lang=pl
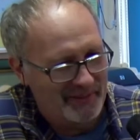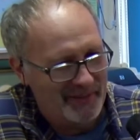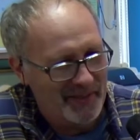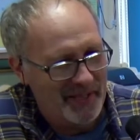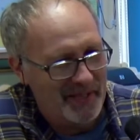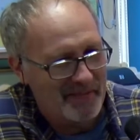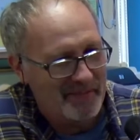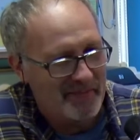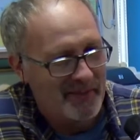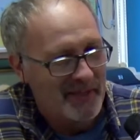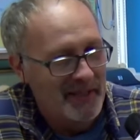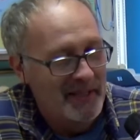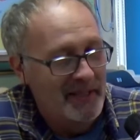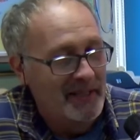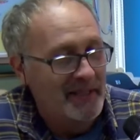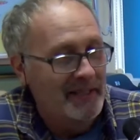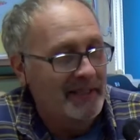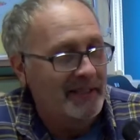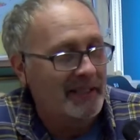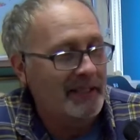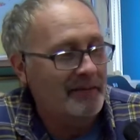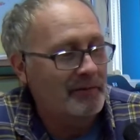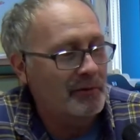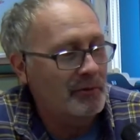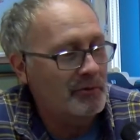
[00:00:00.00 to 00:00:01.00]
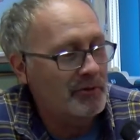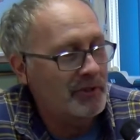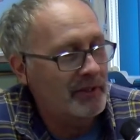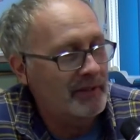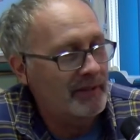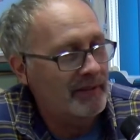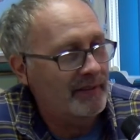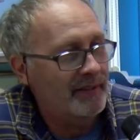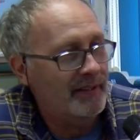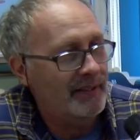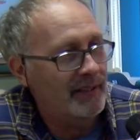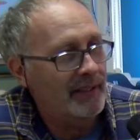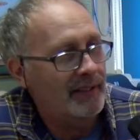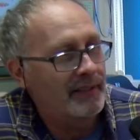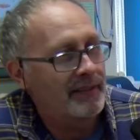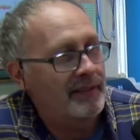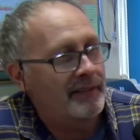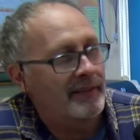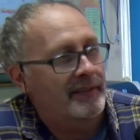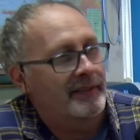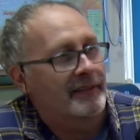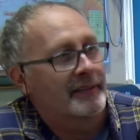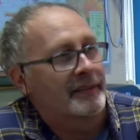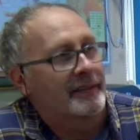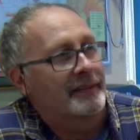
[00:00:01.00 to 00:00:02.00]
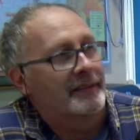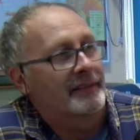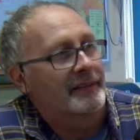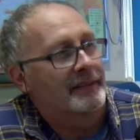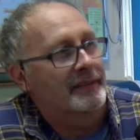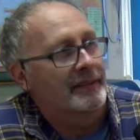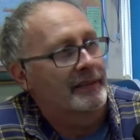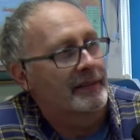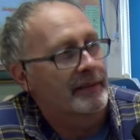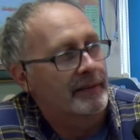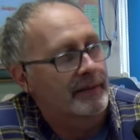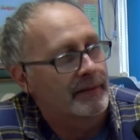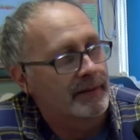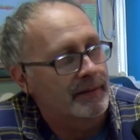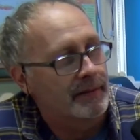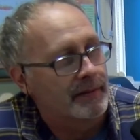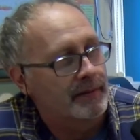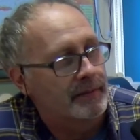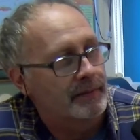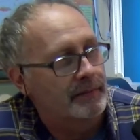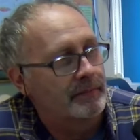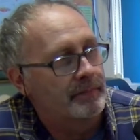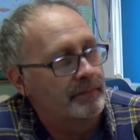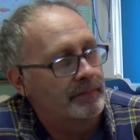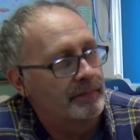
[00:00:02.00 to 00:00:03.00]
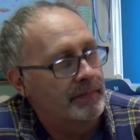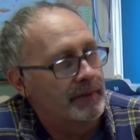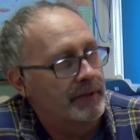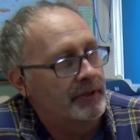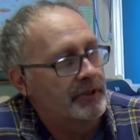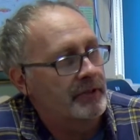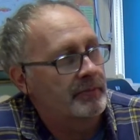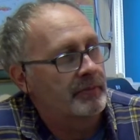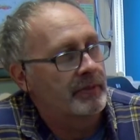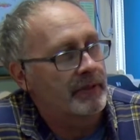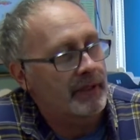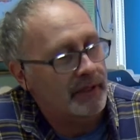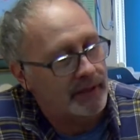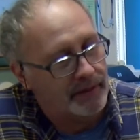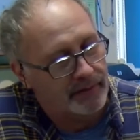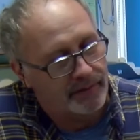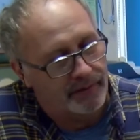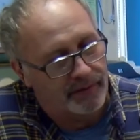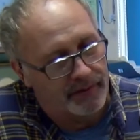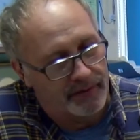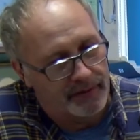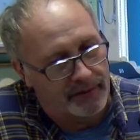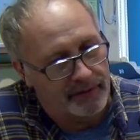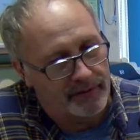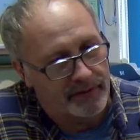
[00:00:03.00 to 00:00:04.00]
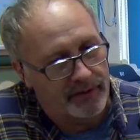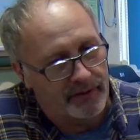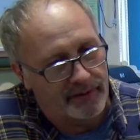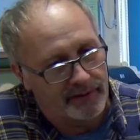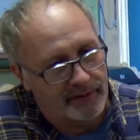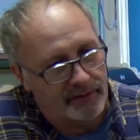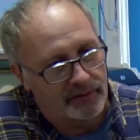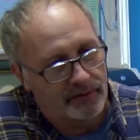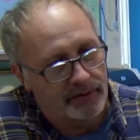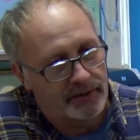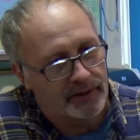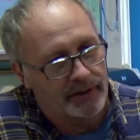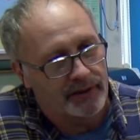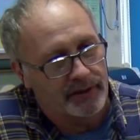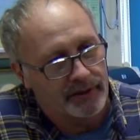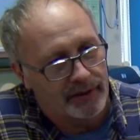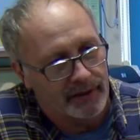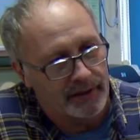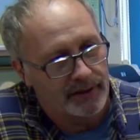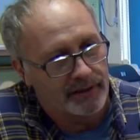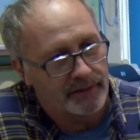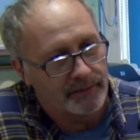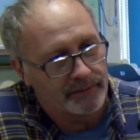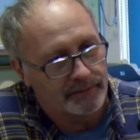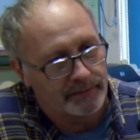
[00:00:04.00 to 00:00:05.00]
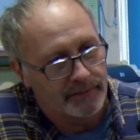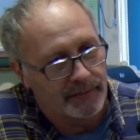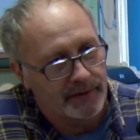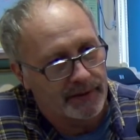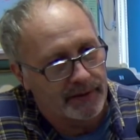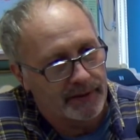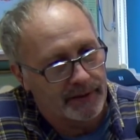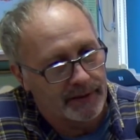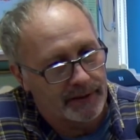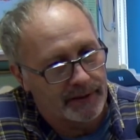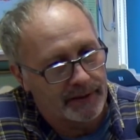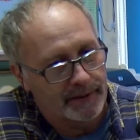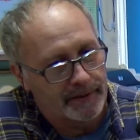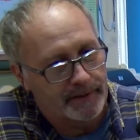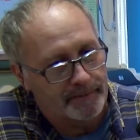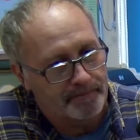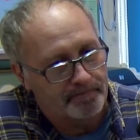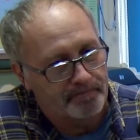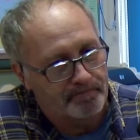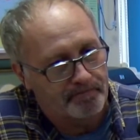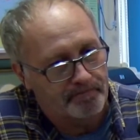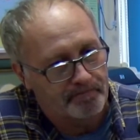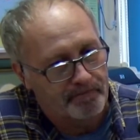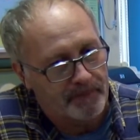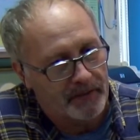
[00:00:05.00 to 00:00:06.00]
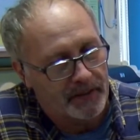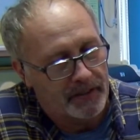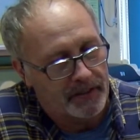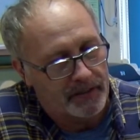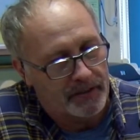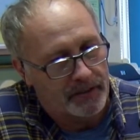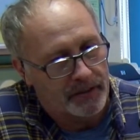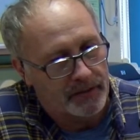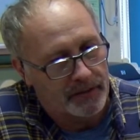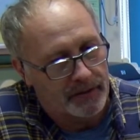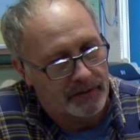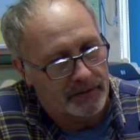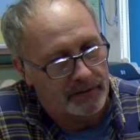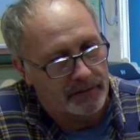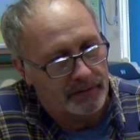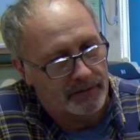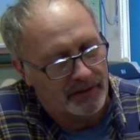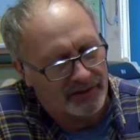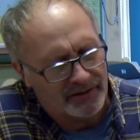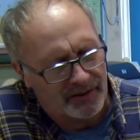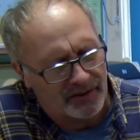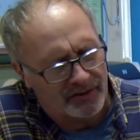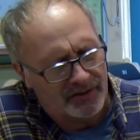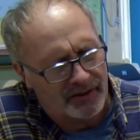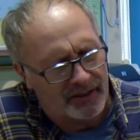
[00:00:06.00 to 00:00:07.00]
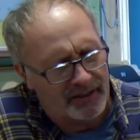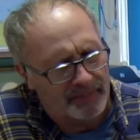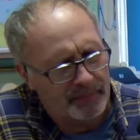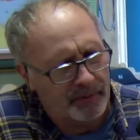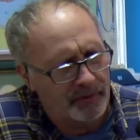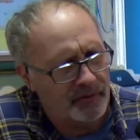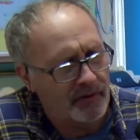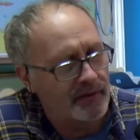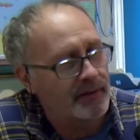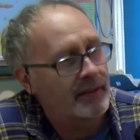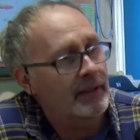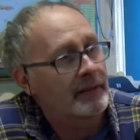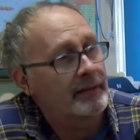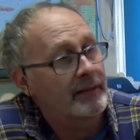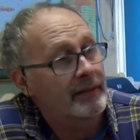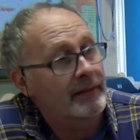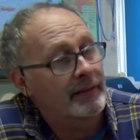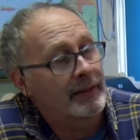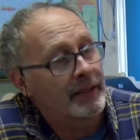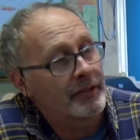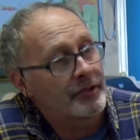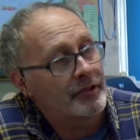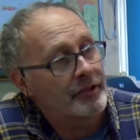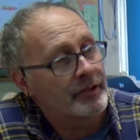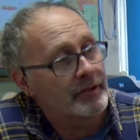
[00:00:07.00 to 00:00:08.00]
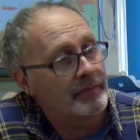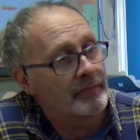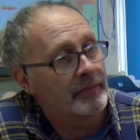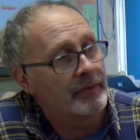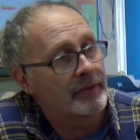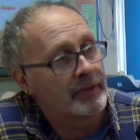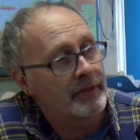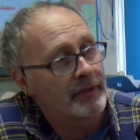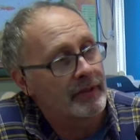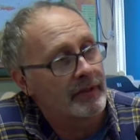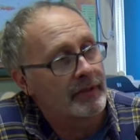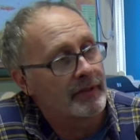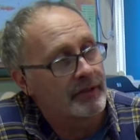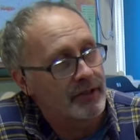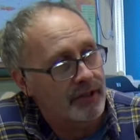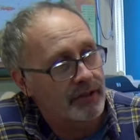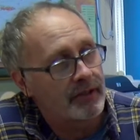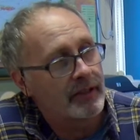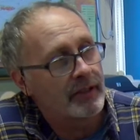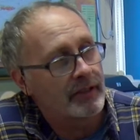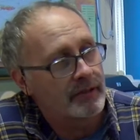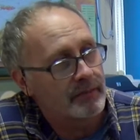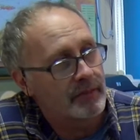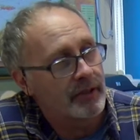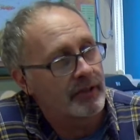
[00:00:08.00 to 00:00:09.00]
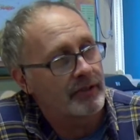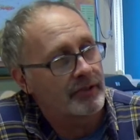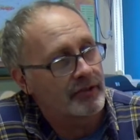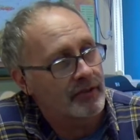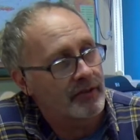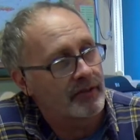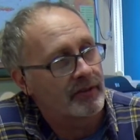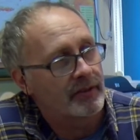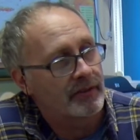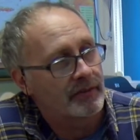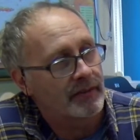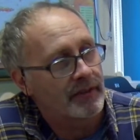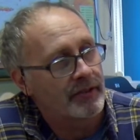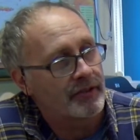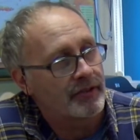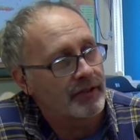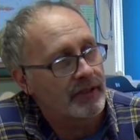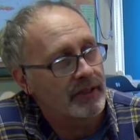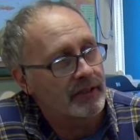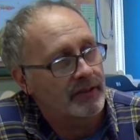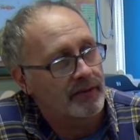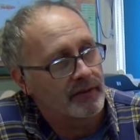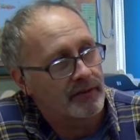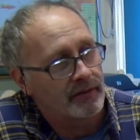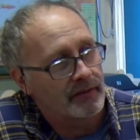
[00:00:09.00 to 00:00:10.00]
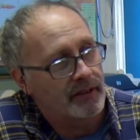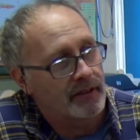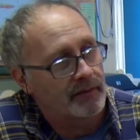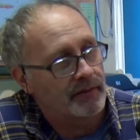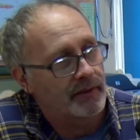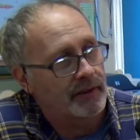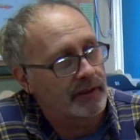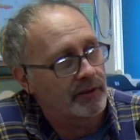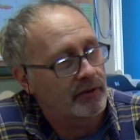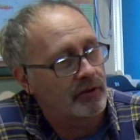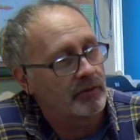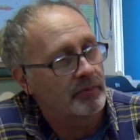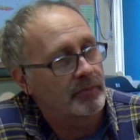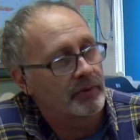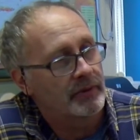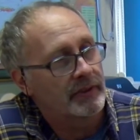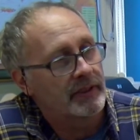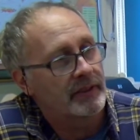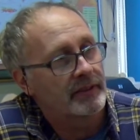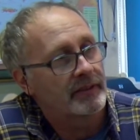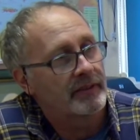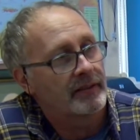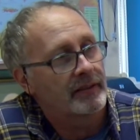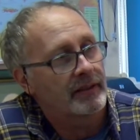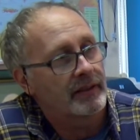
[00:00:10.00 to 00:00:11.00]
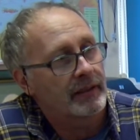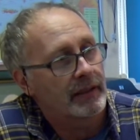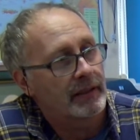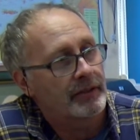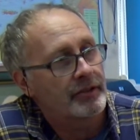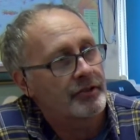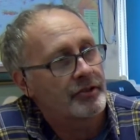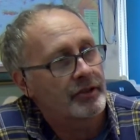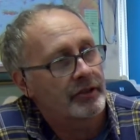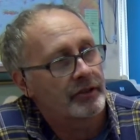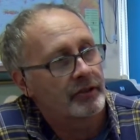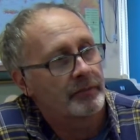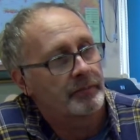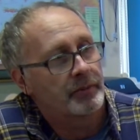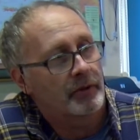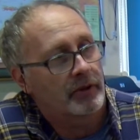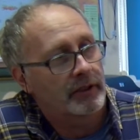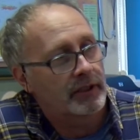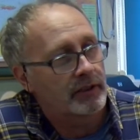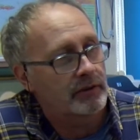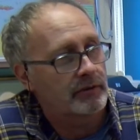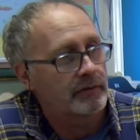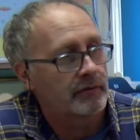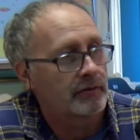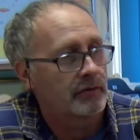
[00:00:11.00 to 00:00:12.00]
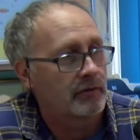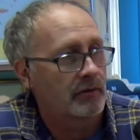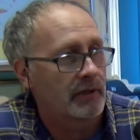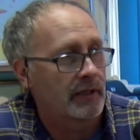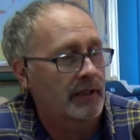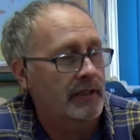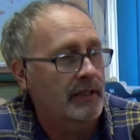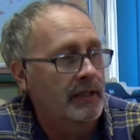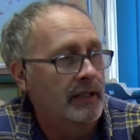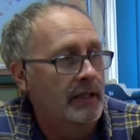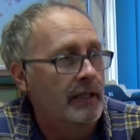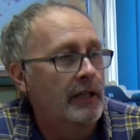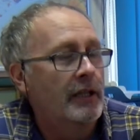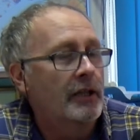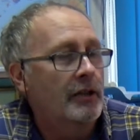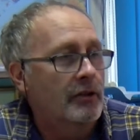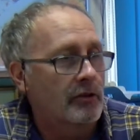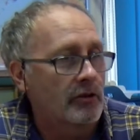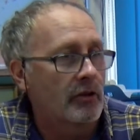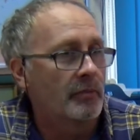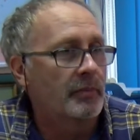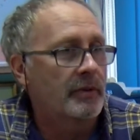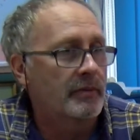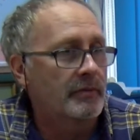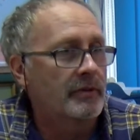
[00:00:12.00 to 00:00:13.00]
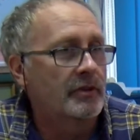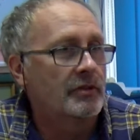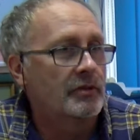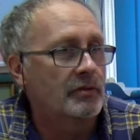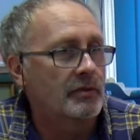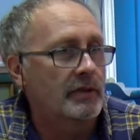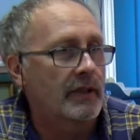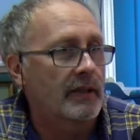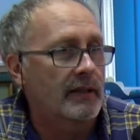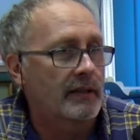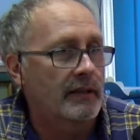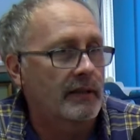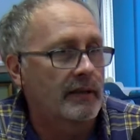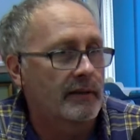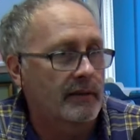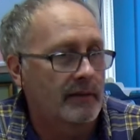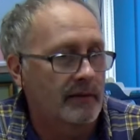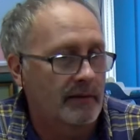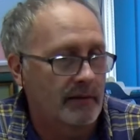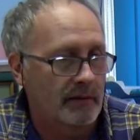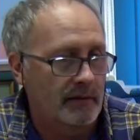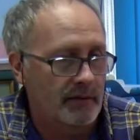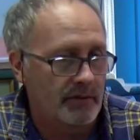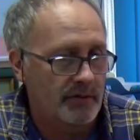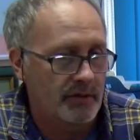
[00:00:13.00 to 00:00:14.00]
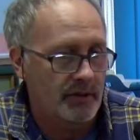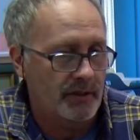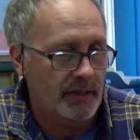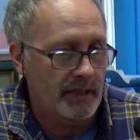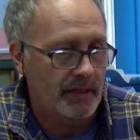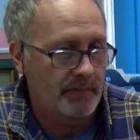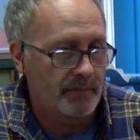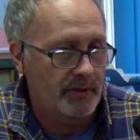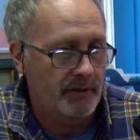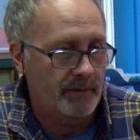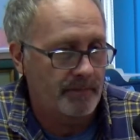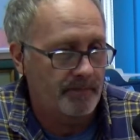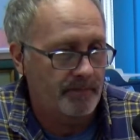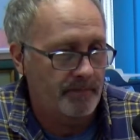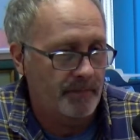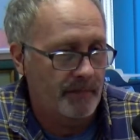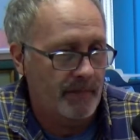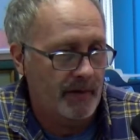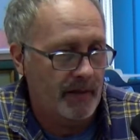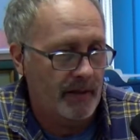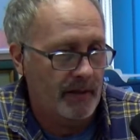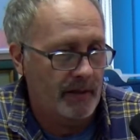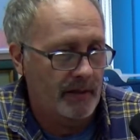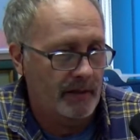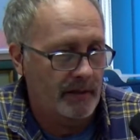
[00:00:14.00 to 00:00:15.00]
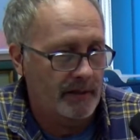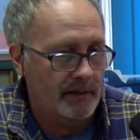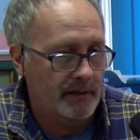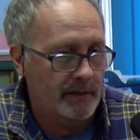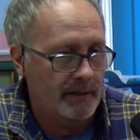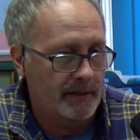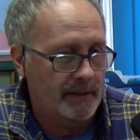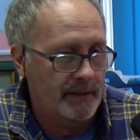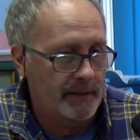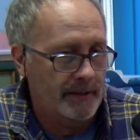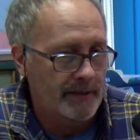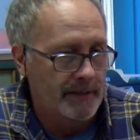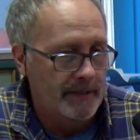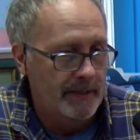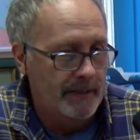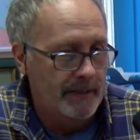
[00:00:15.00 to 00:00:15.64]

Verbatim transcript: wiem. Ja wróciłem z zagranicy. Y, byliśmy na takiej wizycie studyjnej, y, gdzie no to, to jest powiązane z naszym y, z działaniem naszego stowarzyszenia. To są tak zwane komponenty zagraniczne do projektów, które robimy tutaj z rodzinami i